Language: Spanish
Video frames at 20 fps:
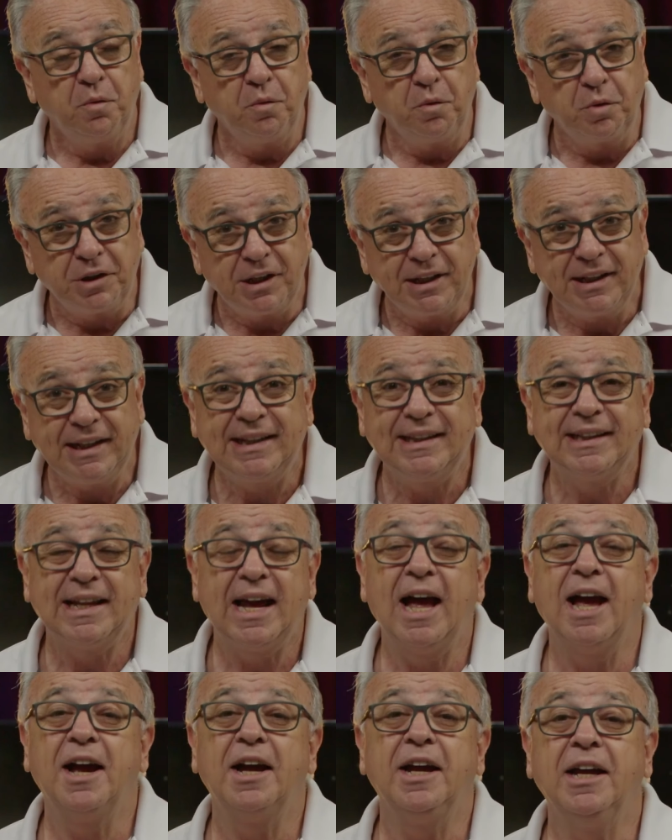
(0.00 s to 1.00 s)
Usted
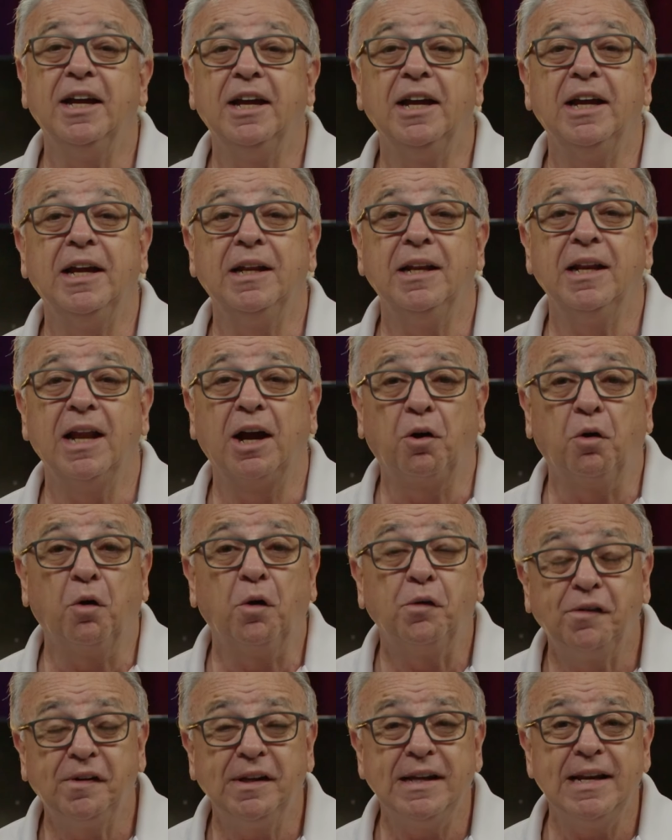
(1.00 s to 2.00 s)
está eh, en la
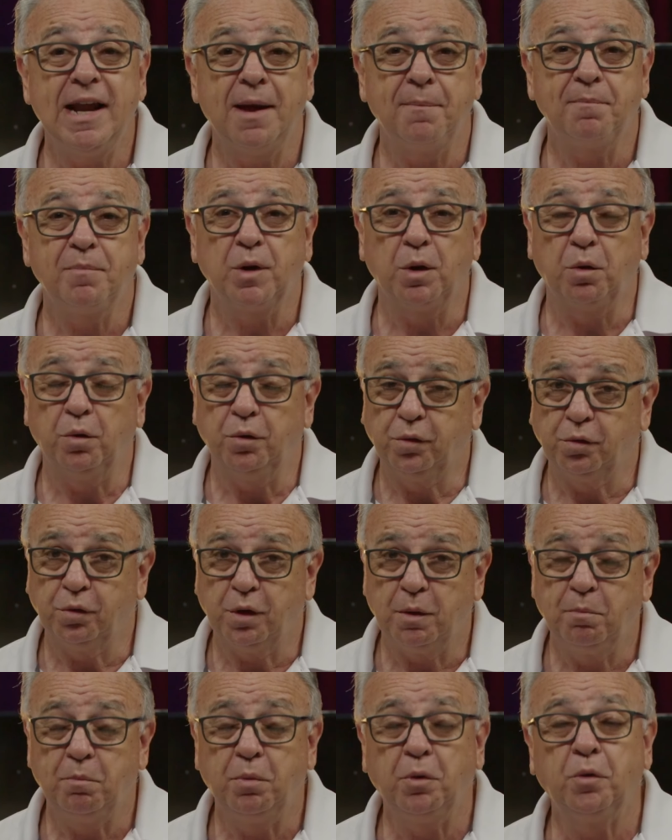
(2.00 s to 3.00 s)
cocina con su
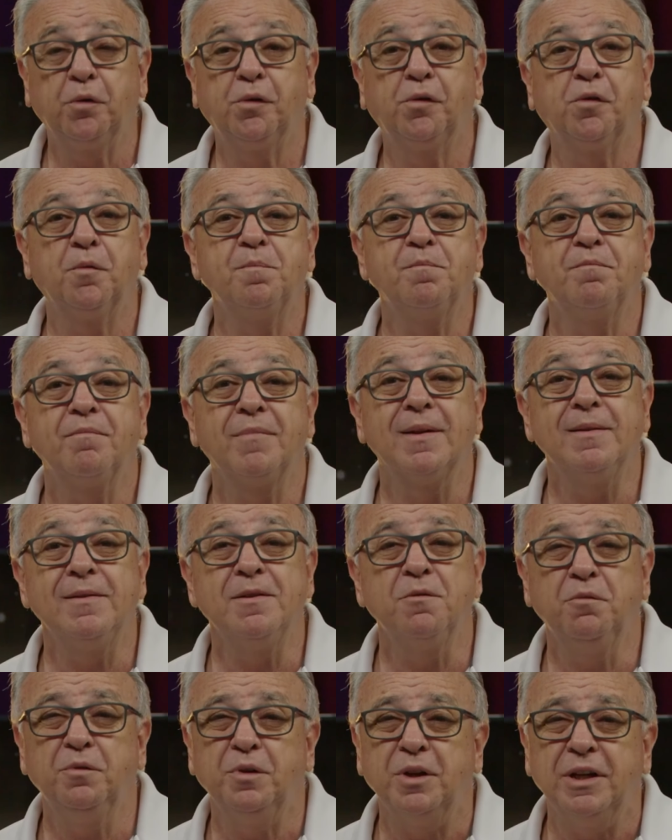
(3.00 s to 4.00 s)
esposo,
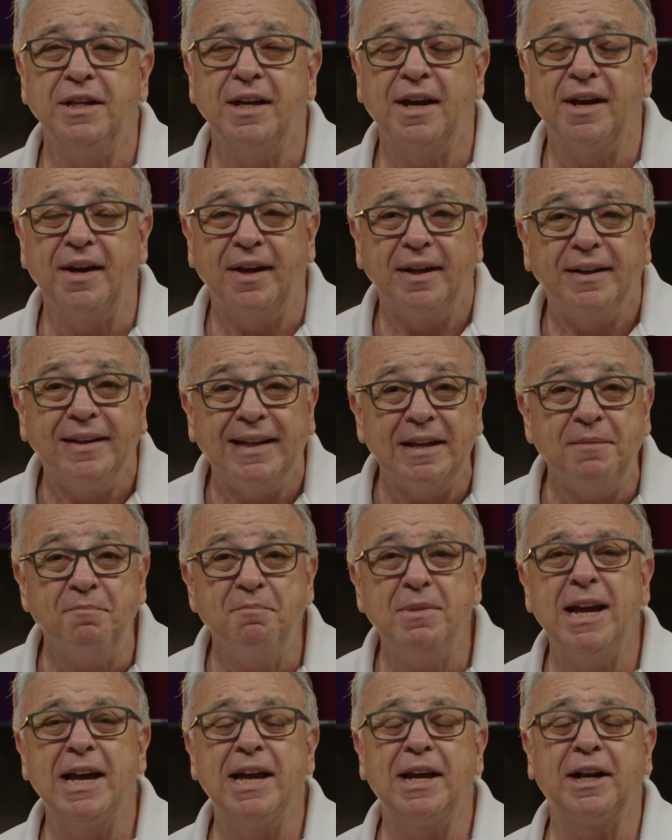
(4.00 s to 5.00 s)
un día de
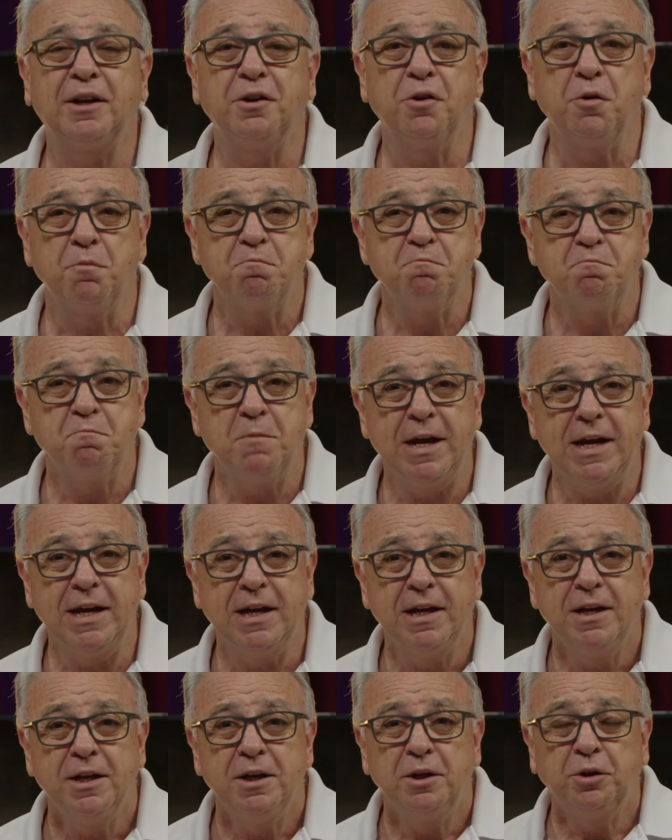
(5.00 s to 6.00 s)
invierno,
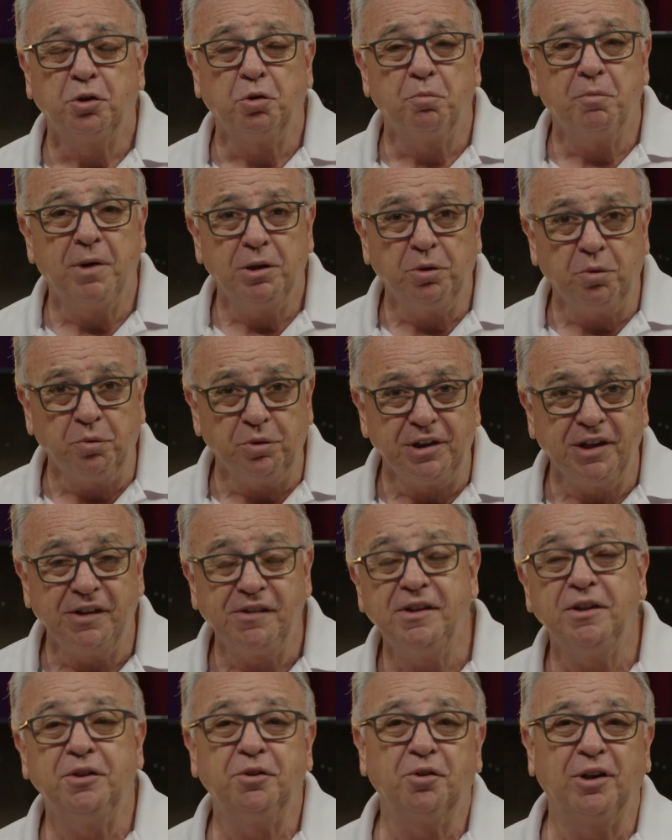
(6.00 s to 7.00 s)
eh, tomando un
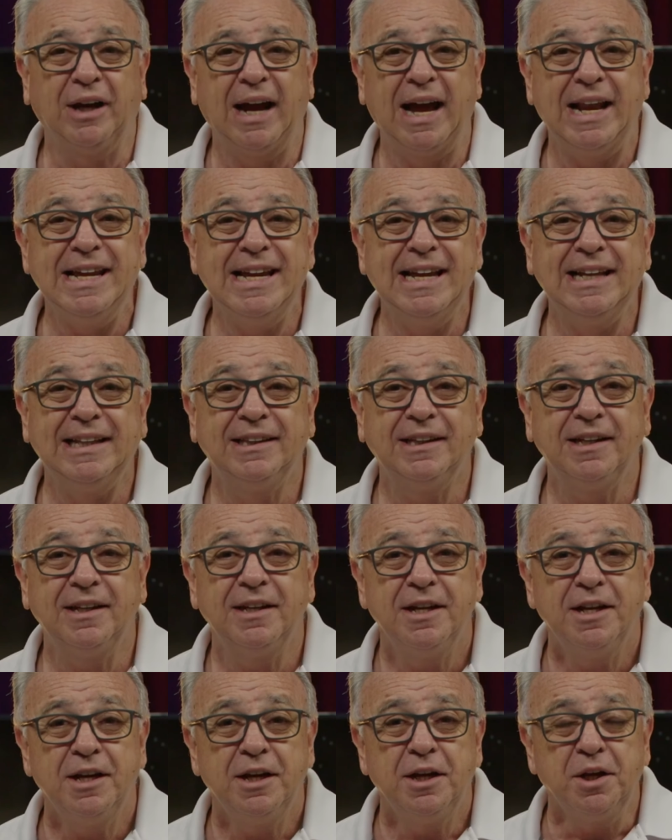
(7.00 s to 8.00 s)
tecito
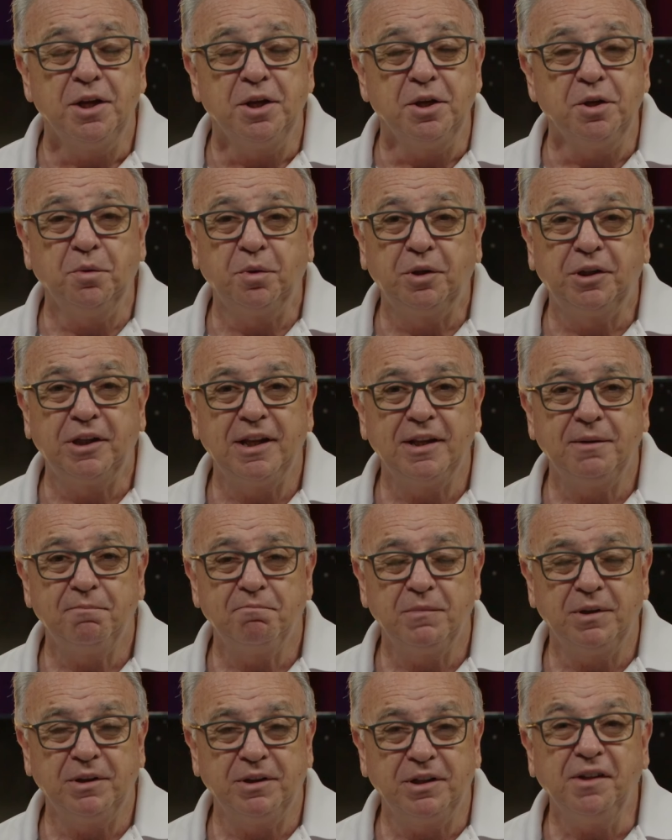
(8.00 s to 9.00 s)
caliente, y usted
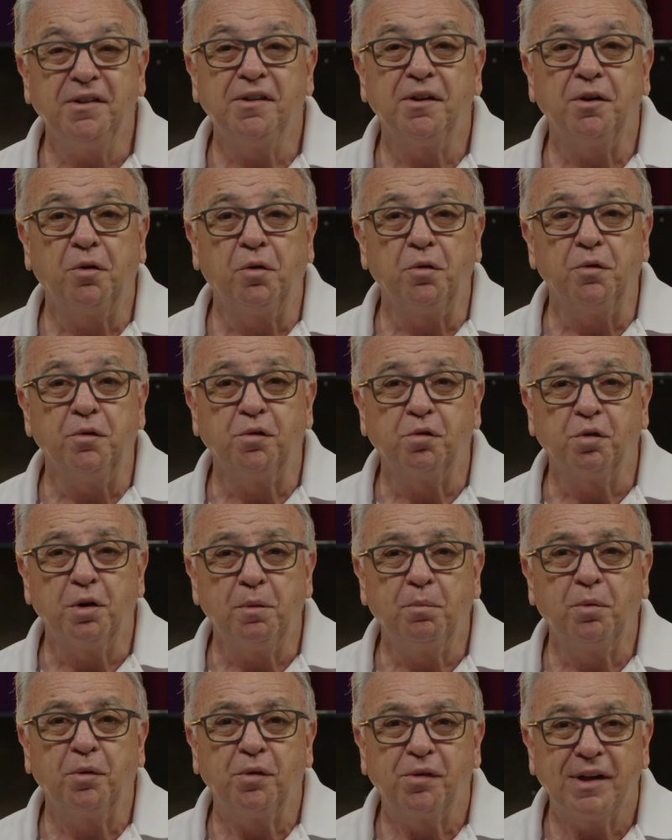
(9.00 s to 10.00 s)
dice con su
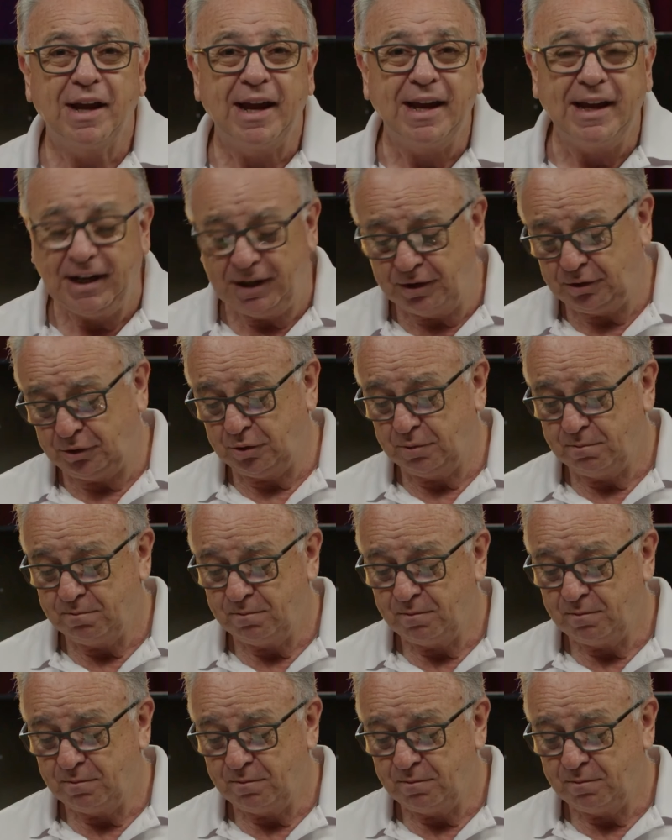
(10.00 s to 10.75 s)
esposa esto.